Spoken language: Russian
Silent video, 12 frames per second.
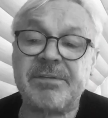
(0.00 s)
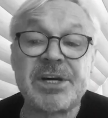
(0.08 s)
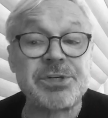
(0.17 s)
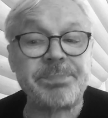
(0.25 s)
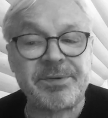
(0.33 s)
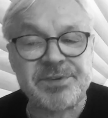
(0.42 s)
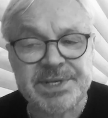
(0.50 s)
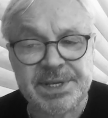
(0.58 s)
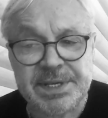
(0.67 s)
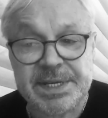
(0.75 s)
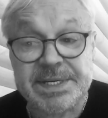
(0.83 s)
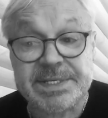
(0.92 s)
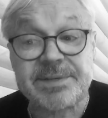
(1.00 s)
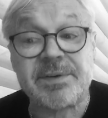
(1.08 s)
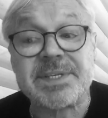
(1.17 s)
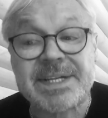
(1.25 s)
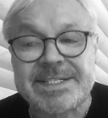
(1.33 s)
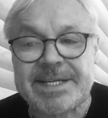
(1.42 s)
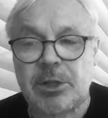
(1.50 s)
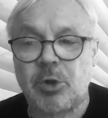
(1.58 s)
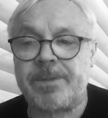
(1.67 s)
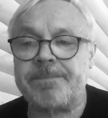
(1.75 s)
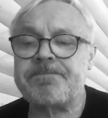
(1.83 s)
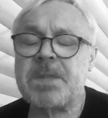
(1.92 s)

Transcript: ваше превосходительство», — сказал он,